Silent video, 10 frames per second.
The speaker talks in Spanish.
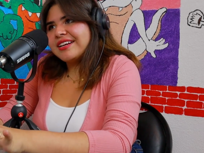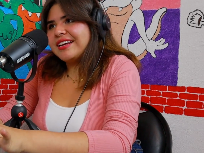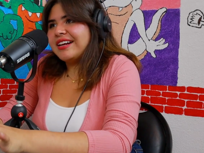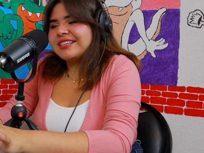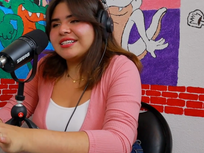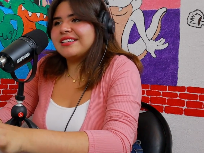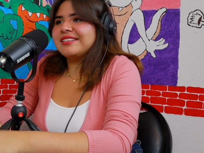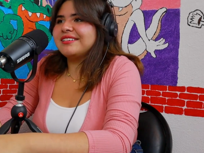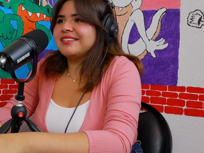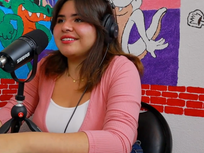y a la
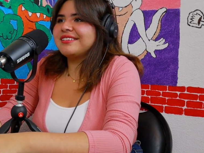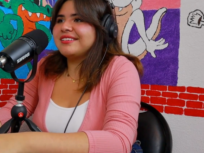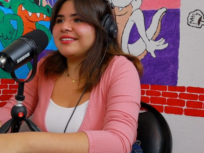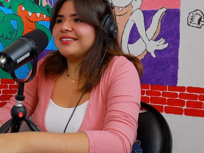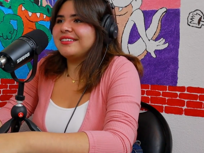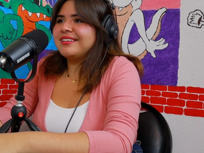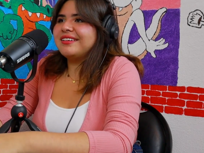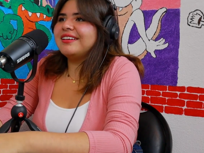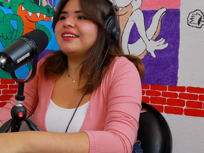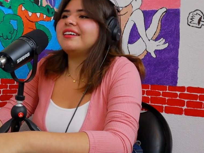chingada muy anticuado.